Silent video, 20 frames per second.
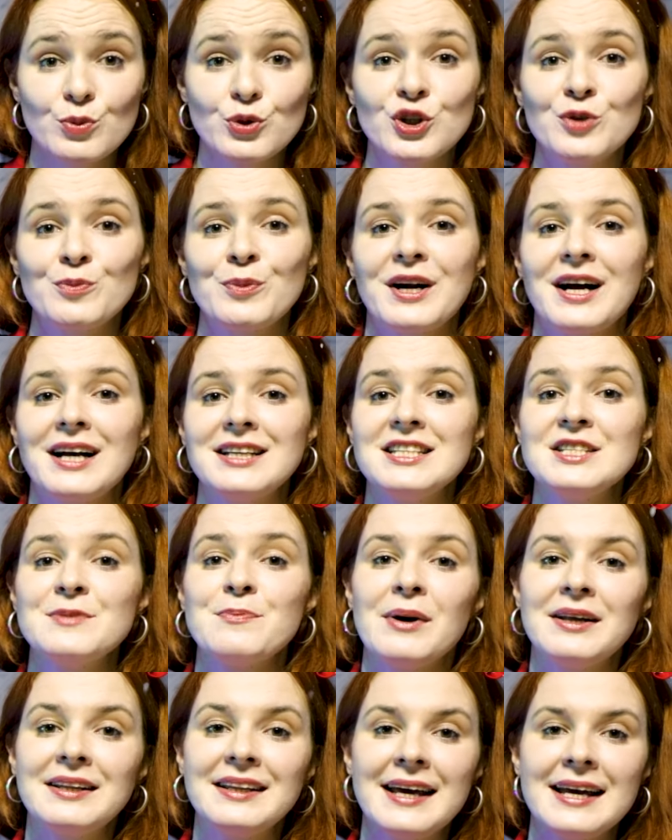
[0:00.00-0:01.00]
будет проходить
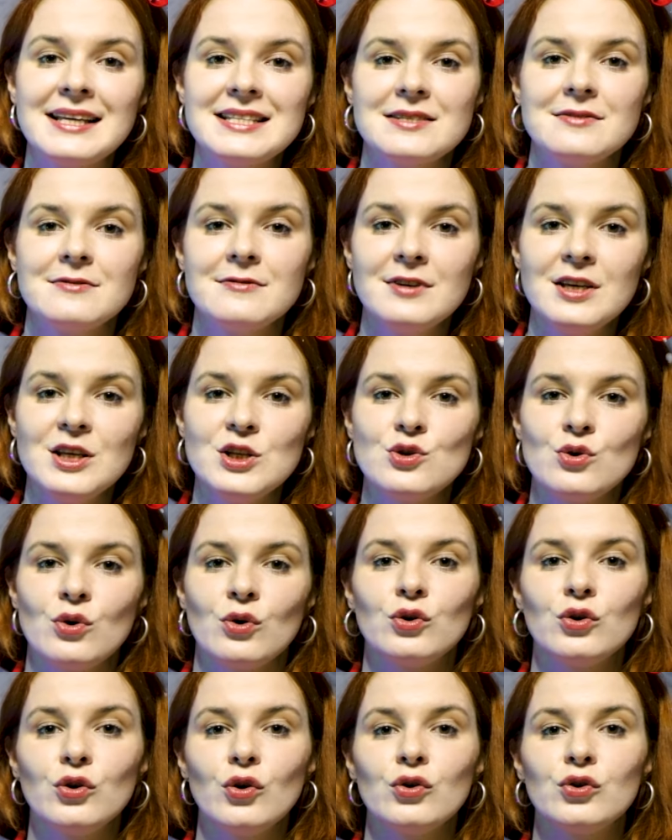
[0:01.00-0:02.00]
под этим
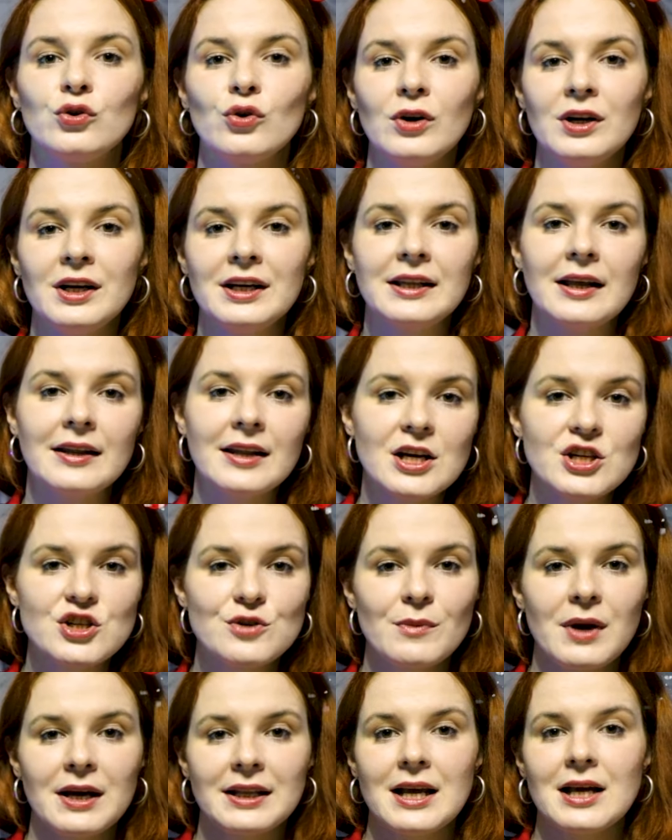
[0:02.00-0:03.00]
видео, но только на
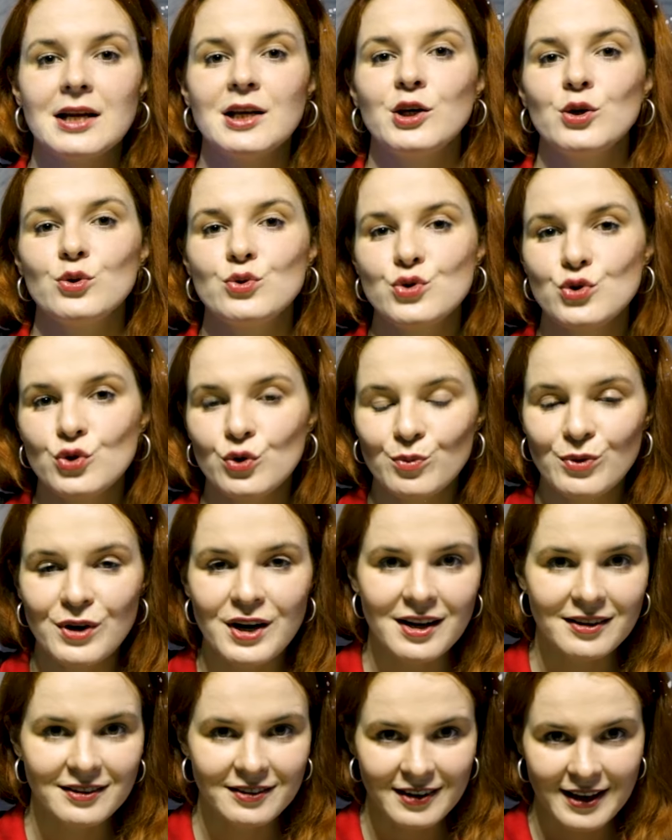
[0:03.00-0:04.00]
нашем канале YouTube
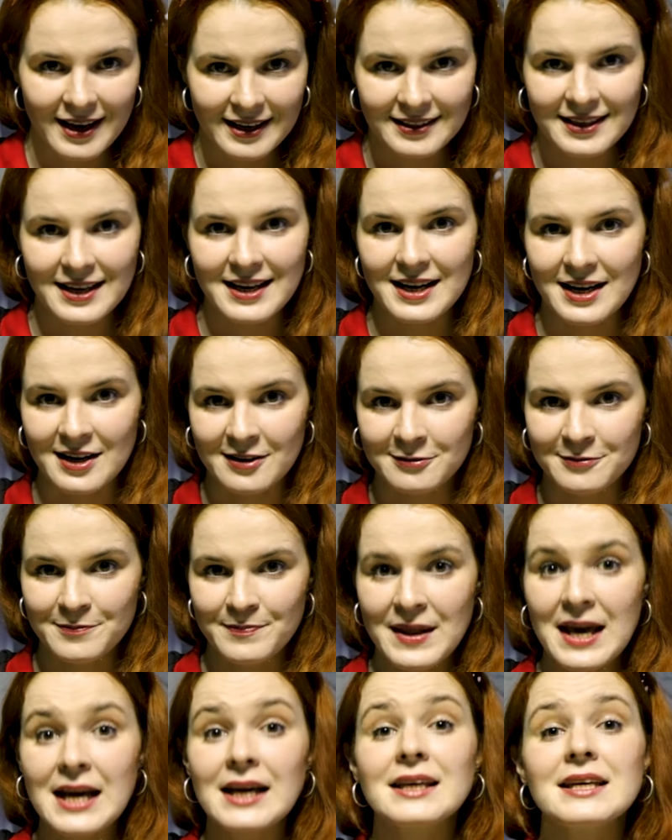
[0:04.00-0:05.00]
Grandline RF.
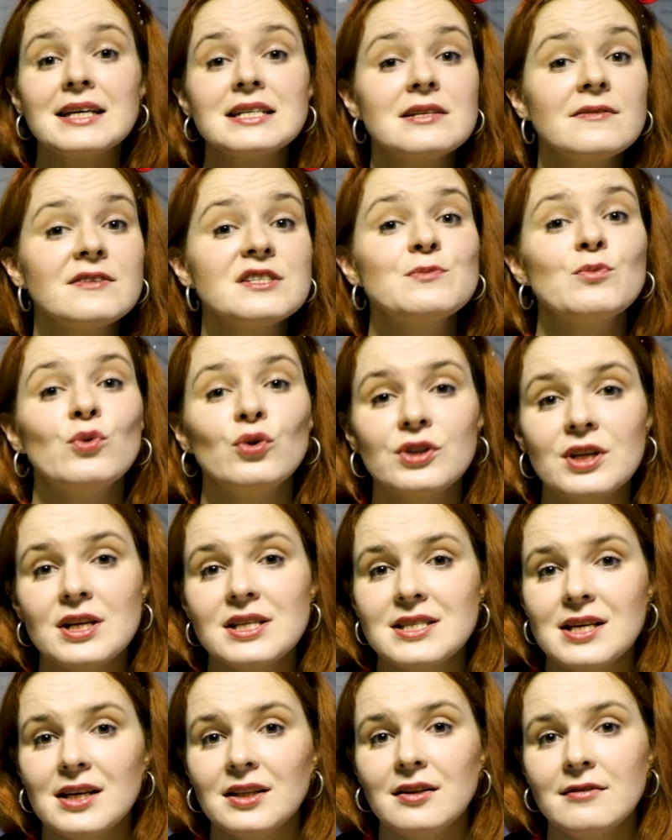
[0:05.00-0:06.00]
Если вы
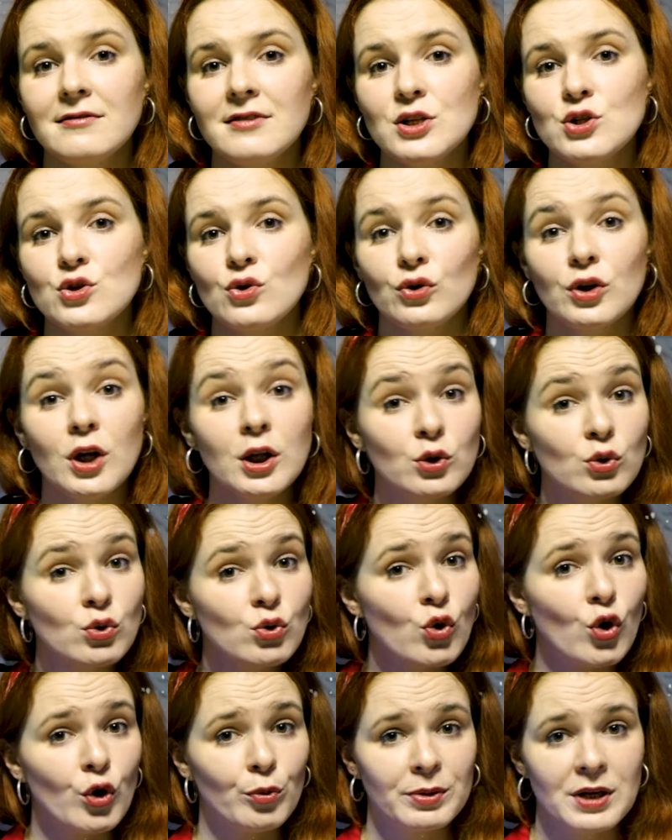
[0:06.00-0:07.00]
смотрите это видео на
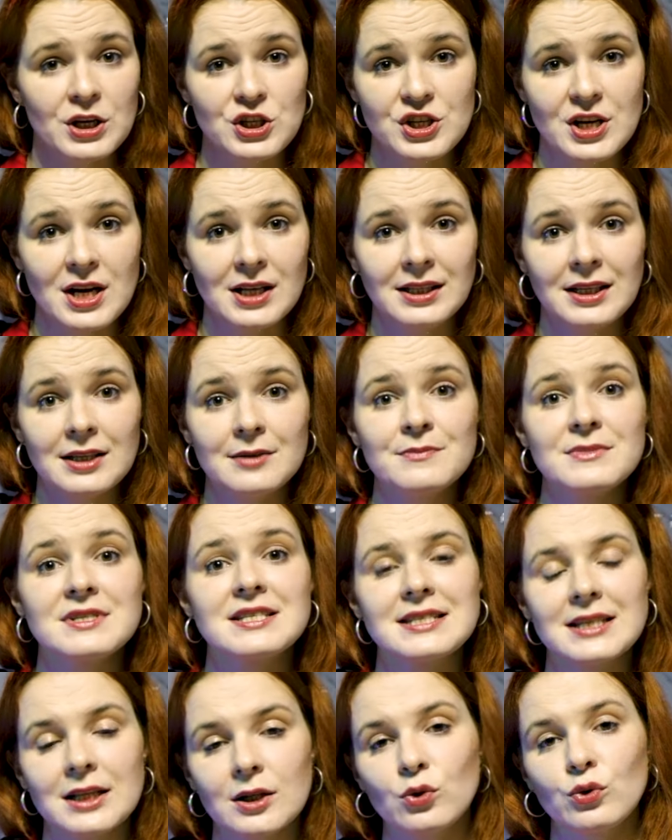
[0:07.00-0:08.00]
другой площадке,
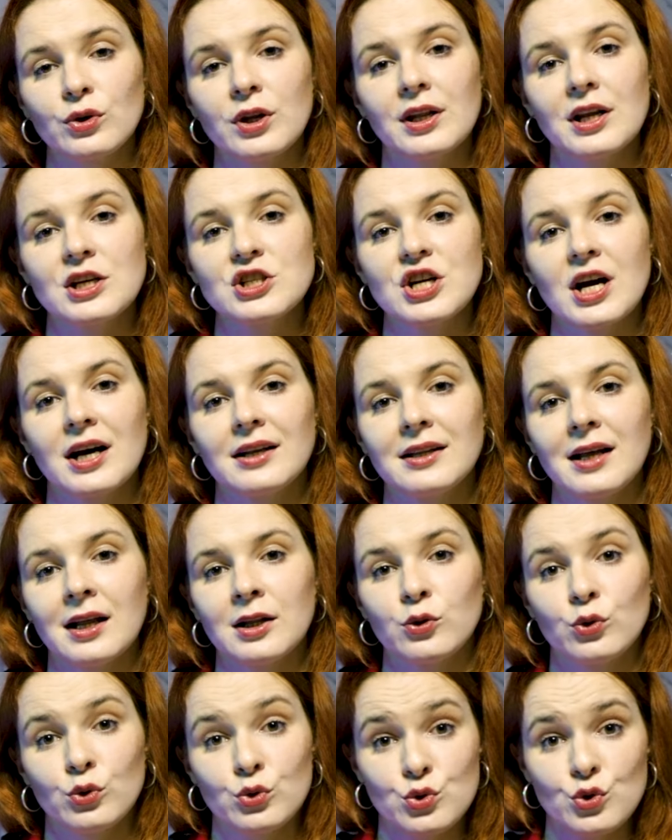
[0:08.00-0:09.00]
ссылку на наш канал
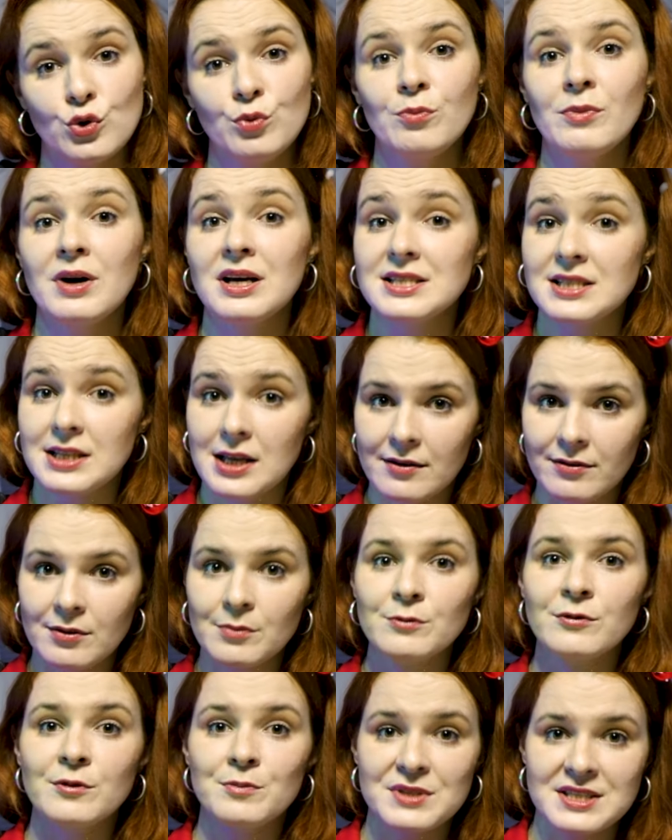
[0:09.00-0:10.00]
YouTube мы
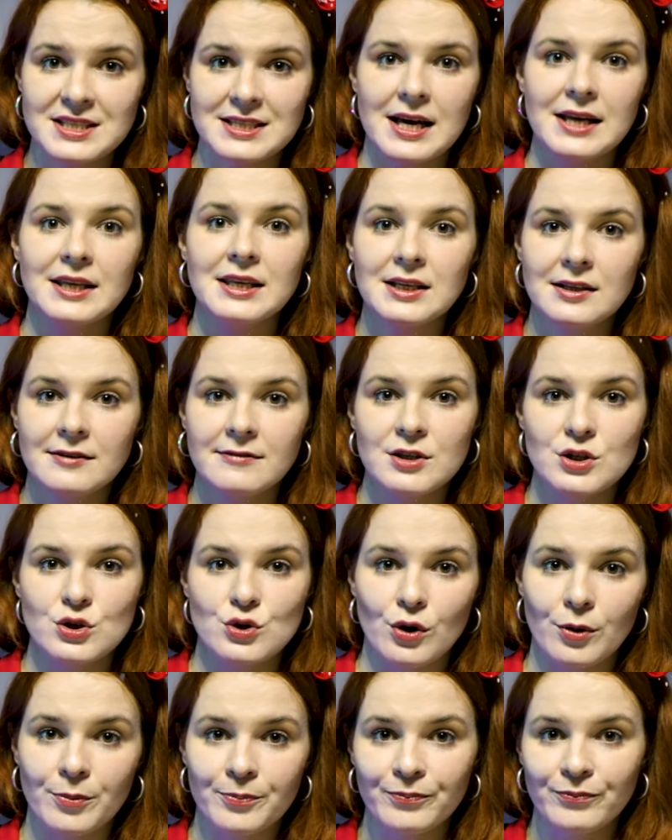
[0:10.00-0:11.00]
оставим в описании к
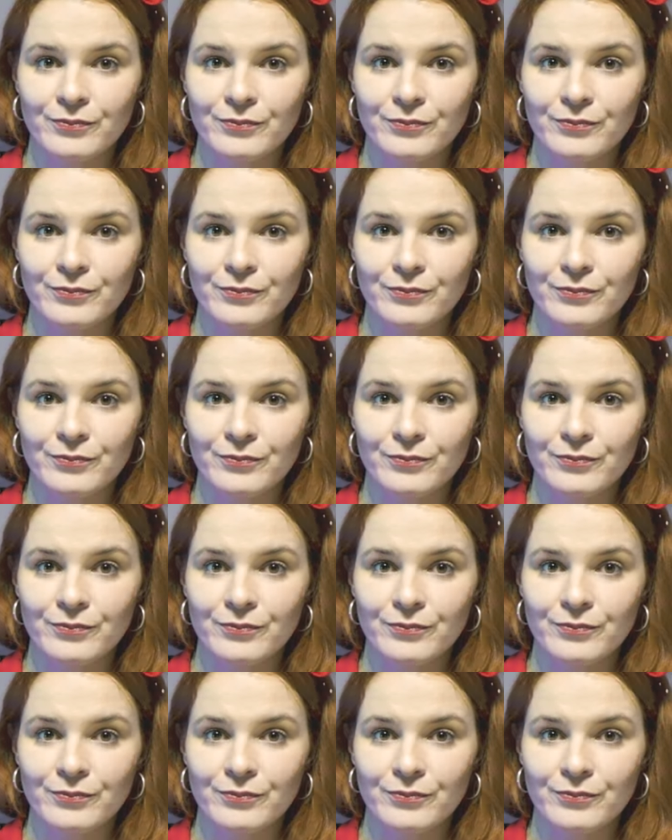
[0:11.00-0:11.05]
видео.